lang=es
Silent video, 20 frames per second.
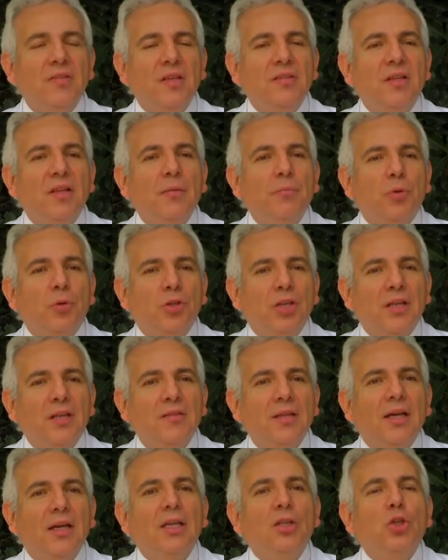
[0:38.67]
Esa es la
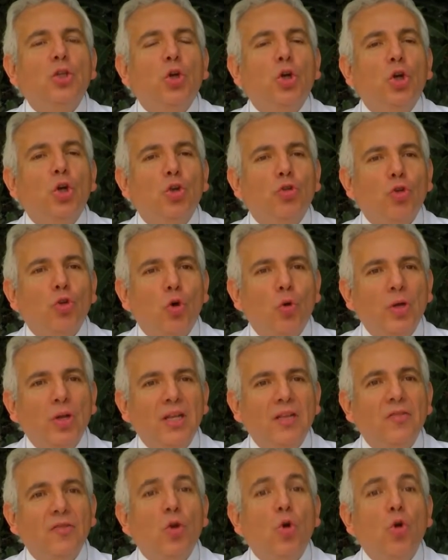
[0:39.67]
importancia que todos los
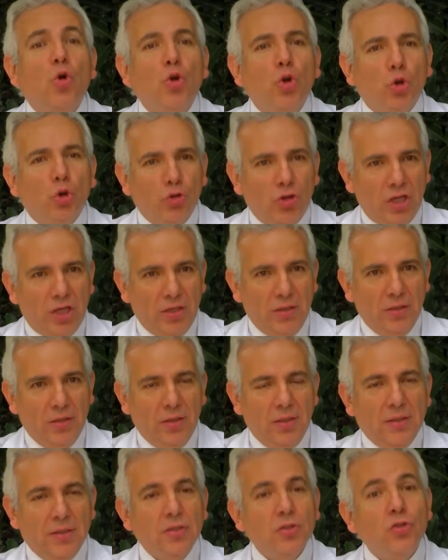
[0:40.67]
jóvenes conozcan
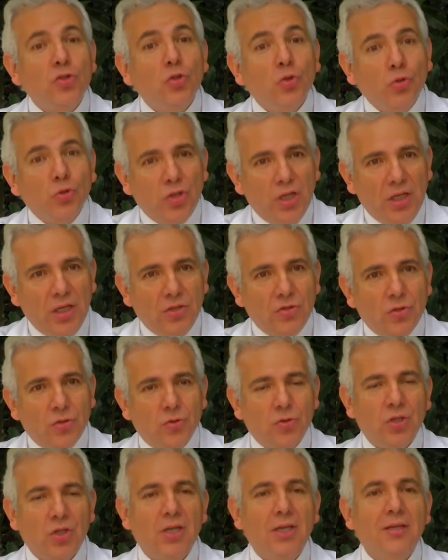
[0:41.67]
sus
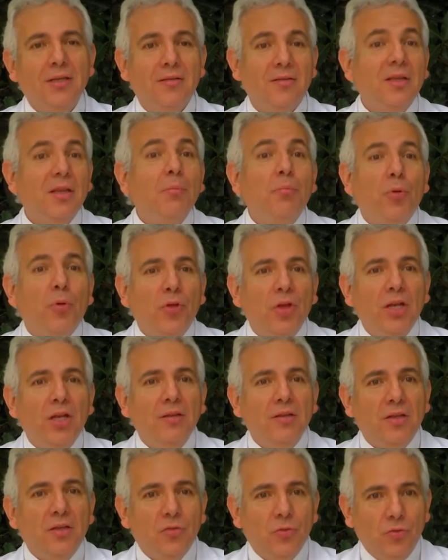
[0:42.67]
derechos, se
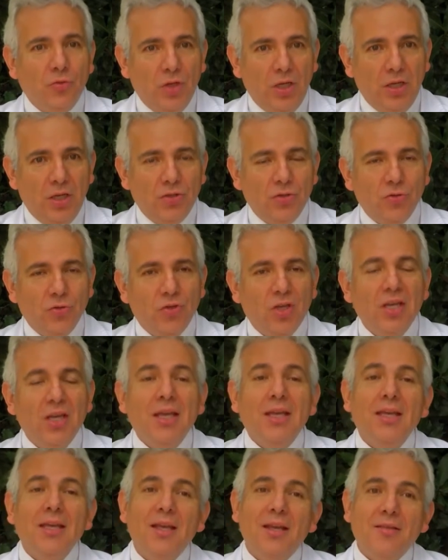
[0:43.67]
empoderen de sus derechos
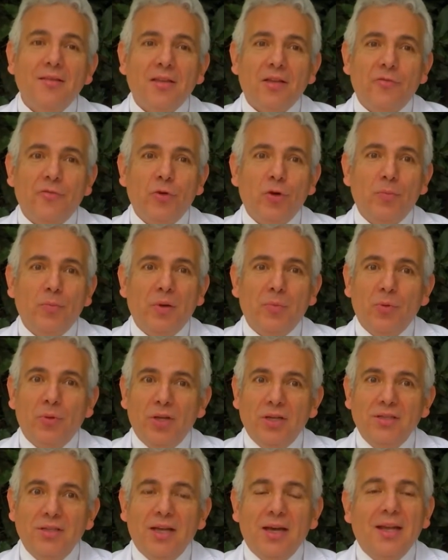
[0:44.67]
y de esta forma
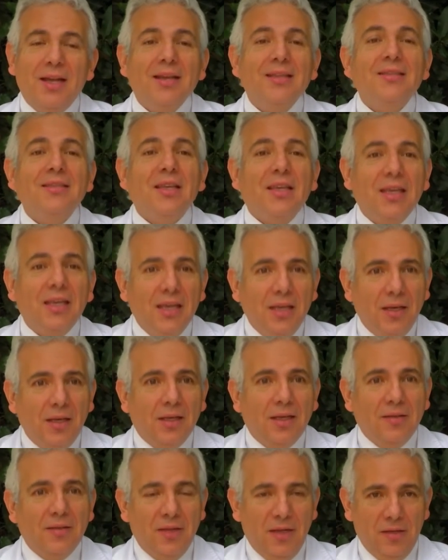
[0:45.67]
puedan llegar a exigir
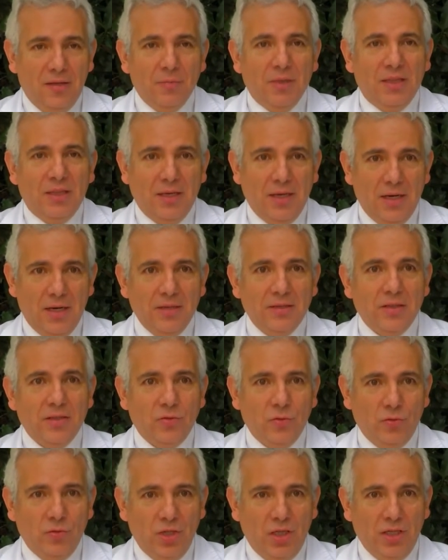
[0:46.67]
que se les materialicen sus